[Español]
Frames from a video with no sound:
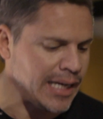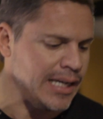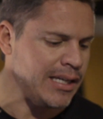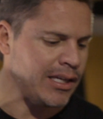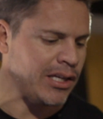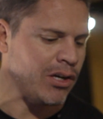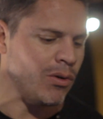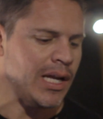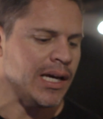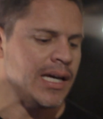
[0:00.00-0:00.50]
que
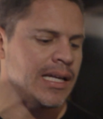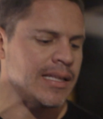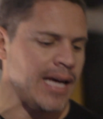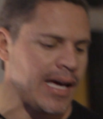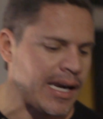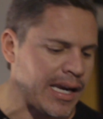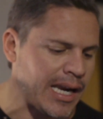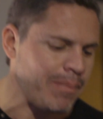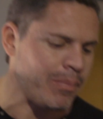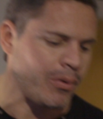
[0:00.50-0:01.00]
eligió la
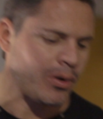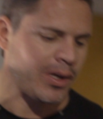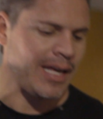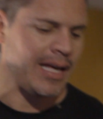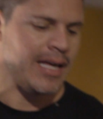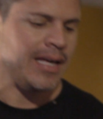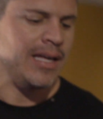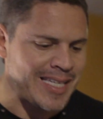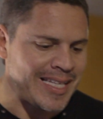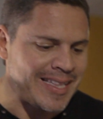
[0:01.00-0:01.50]
guitarra
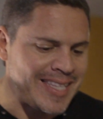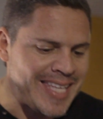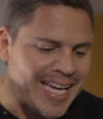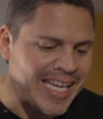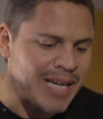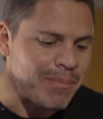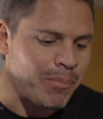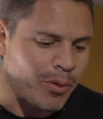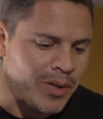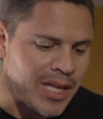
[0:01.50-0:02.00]
porque sentía
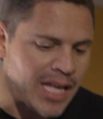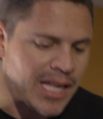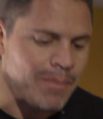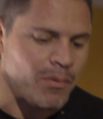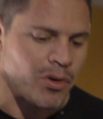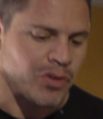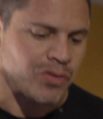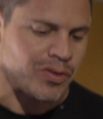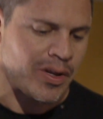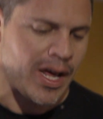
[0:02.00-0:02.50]
que podía
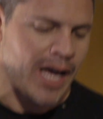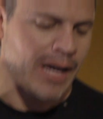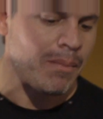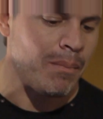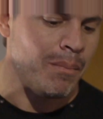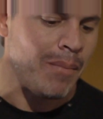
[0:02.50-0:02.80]
demostrar